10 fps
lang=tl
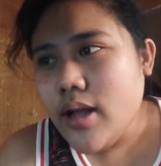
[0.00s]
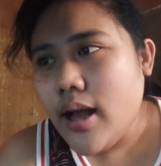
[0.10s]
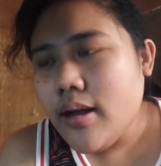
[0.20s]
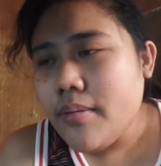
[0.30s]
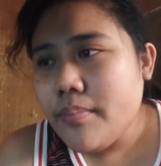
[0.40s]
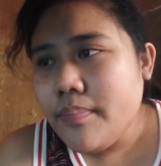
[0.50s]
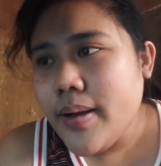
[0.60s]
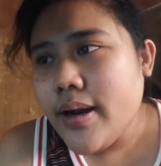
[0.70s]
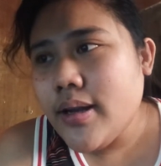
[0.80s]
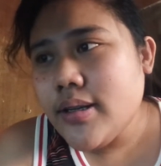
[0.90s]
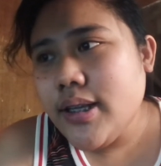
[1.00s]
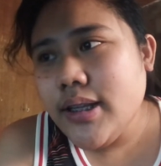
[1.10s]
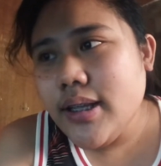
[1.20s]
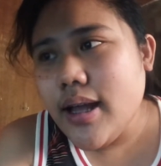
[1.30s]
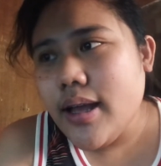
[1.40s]
um parang
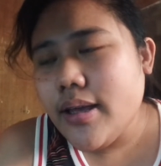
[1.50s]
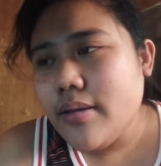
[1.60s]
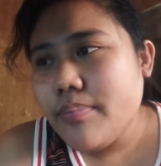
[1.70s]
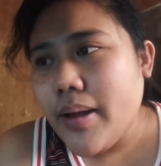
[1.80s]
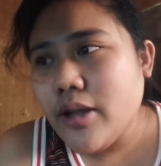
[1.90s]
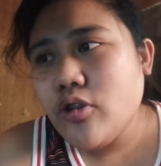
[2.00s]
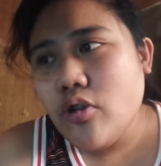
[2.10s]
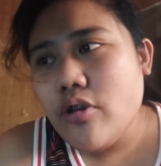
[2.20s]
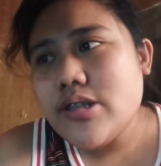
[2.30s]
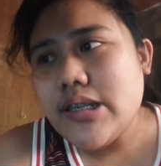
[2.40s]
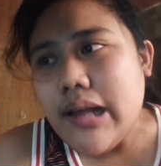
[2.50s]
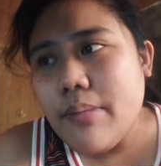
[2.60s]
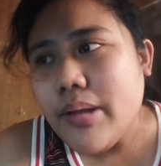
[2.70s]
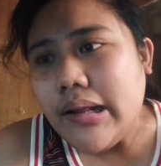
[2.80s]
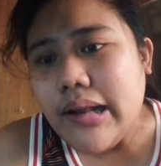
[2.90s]
hindi ay parang totoo yung
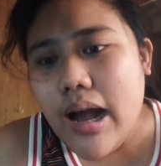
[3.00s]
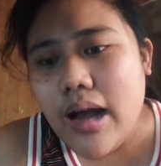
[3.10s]
sinabi ni,